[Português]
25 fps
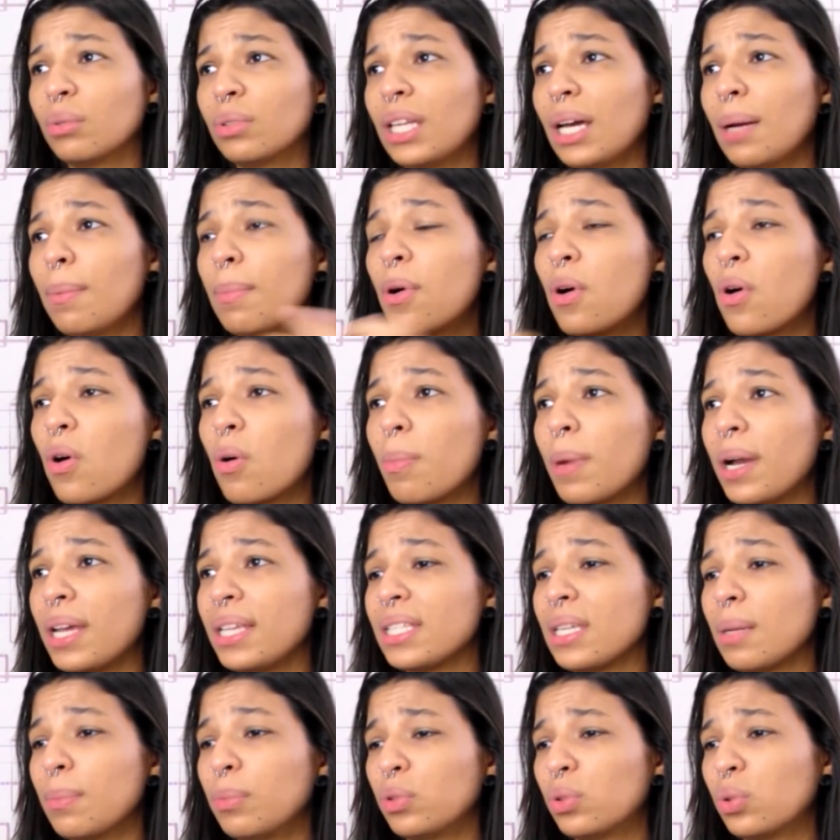tá bom,
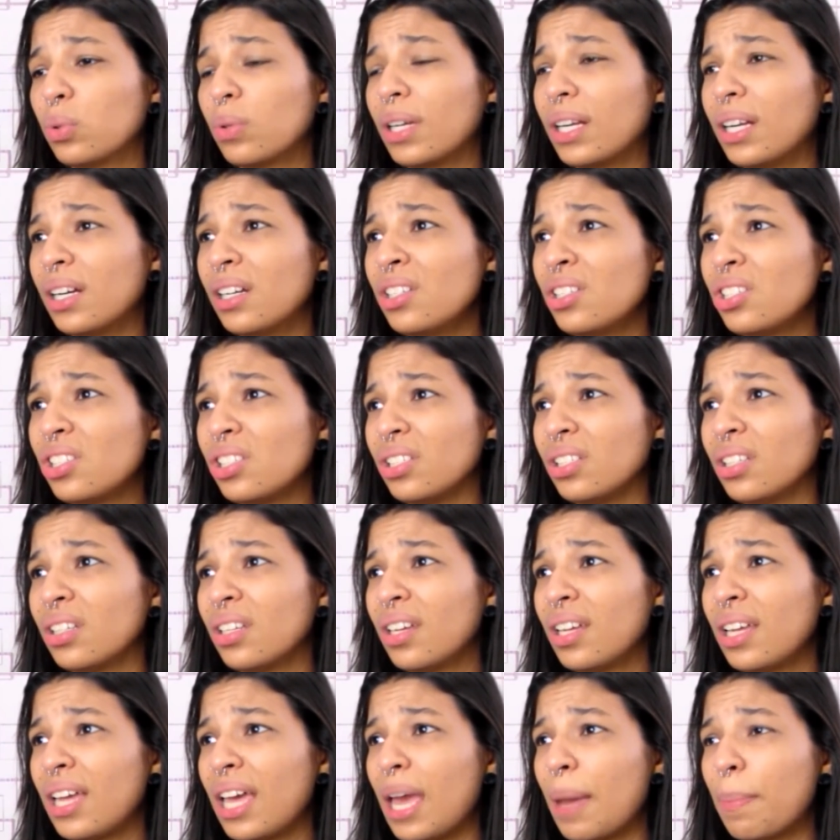mas é muito grande?
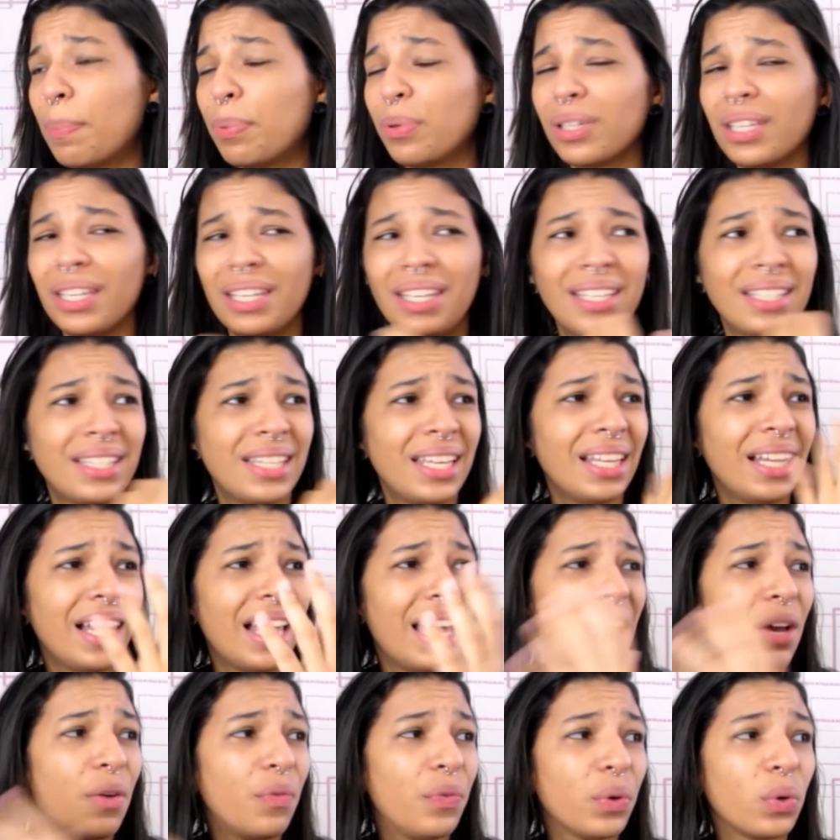É porque, sei
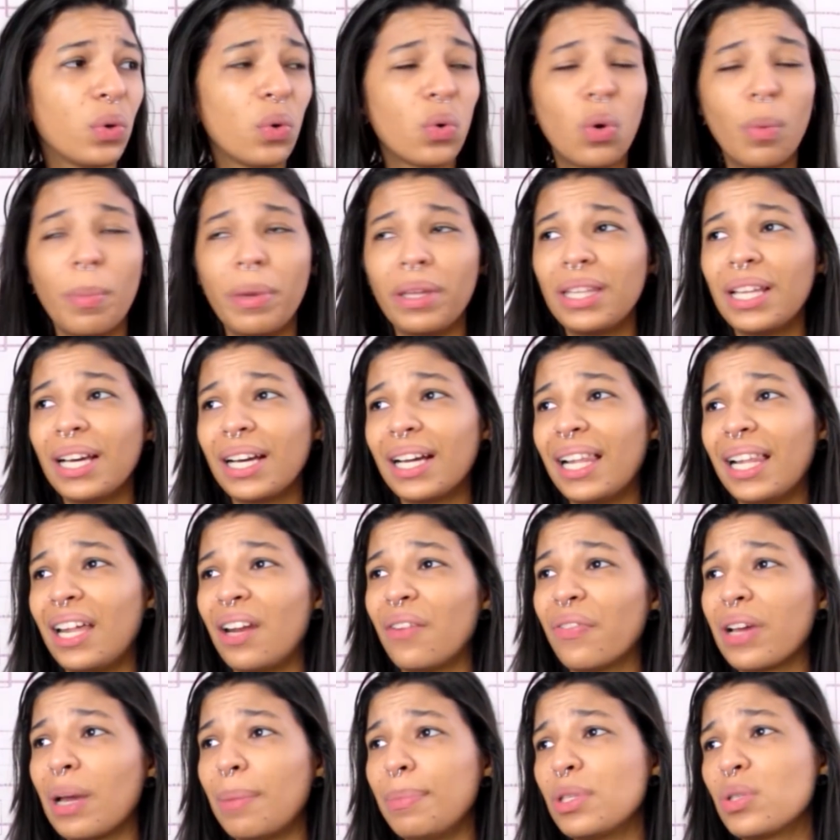lá, eu fico com medo da galera
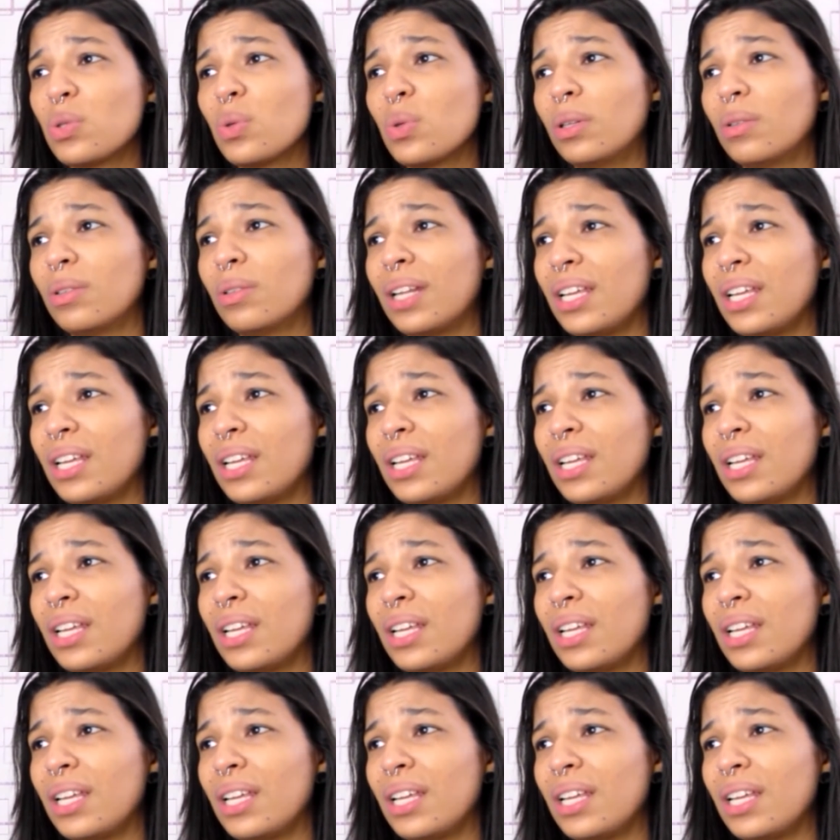ficar me zoando na